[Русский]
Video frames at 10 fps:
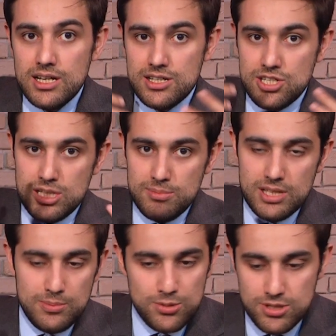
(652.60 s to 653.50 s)
Э, чем,
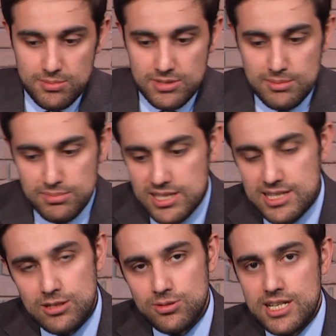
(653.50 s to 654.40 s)
допустим, там
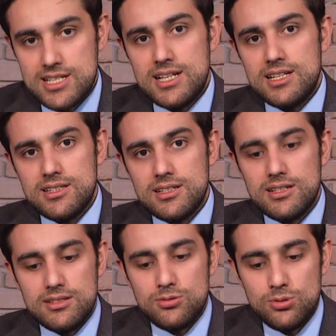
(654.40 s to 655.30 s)
неделю назад,
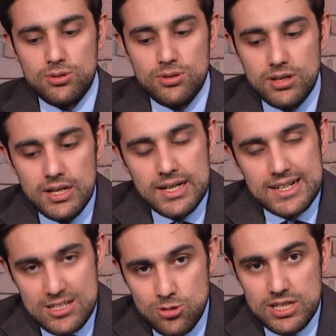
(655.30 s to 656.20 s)
э, то
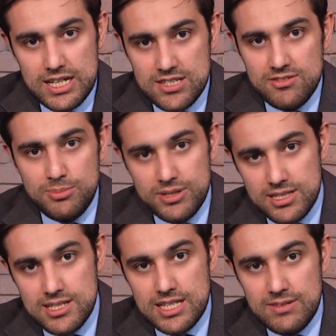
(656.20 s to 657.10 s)
государство
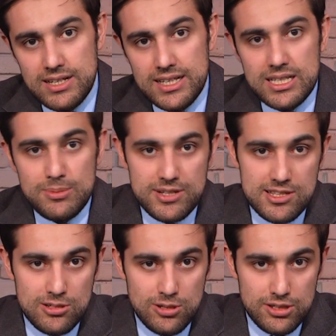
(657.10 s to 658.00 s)
предоставляет
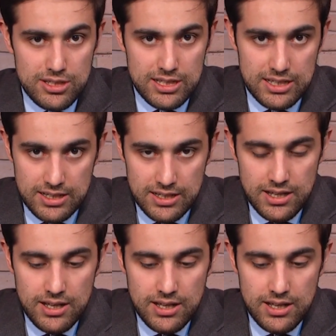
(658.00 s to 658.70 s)
определенные